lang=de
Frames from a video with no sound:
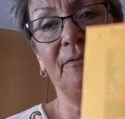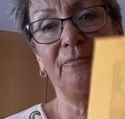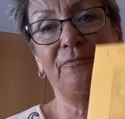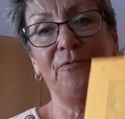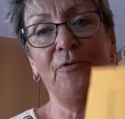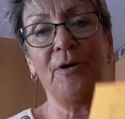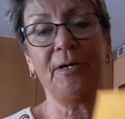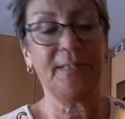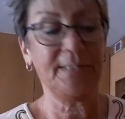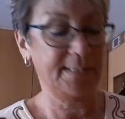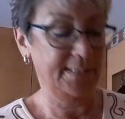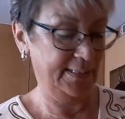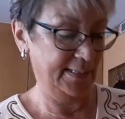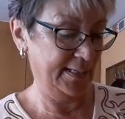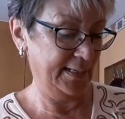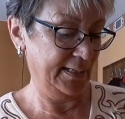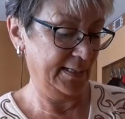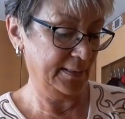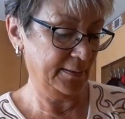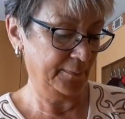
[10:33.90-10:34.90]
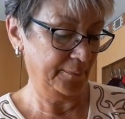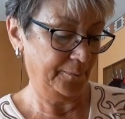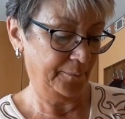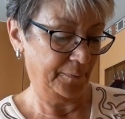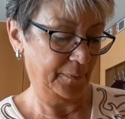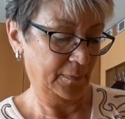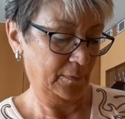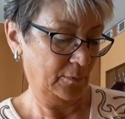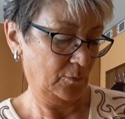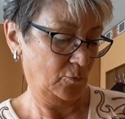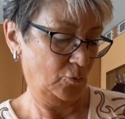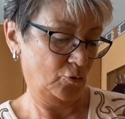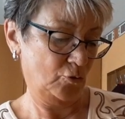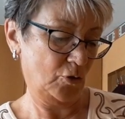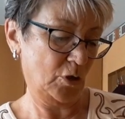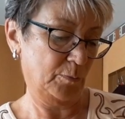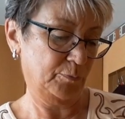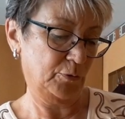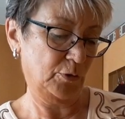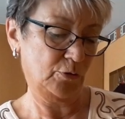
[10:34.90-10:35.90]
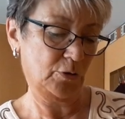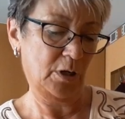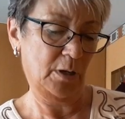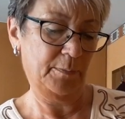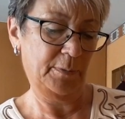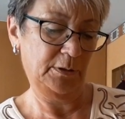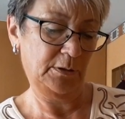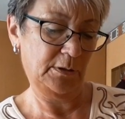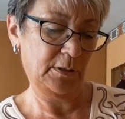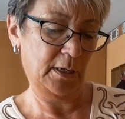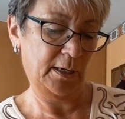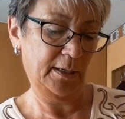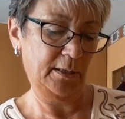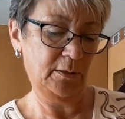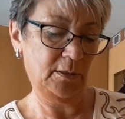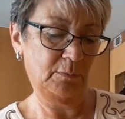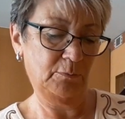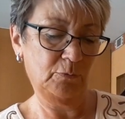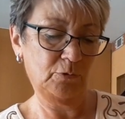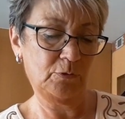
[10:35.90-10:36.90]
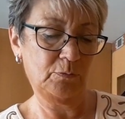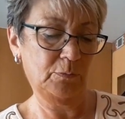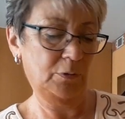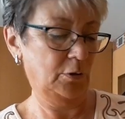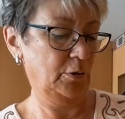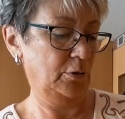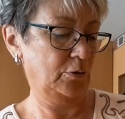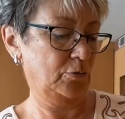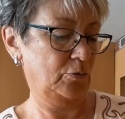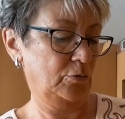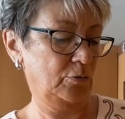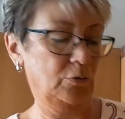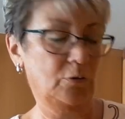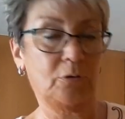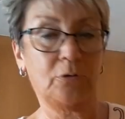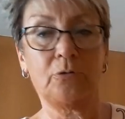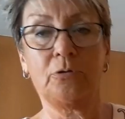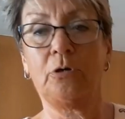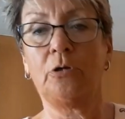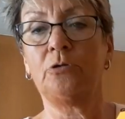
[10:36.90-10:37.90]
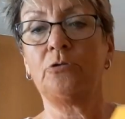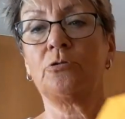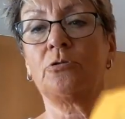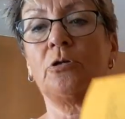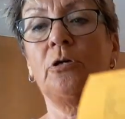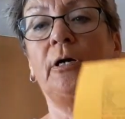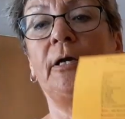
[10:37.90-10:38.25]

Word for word: vorgesehen, ich glaube, das kann man zeigen, da muss man nichts, da ist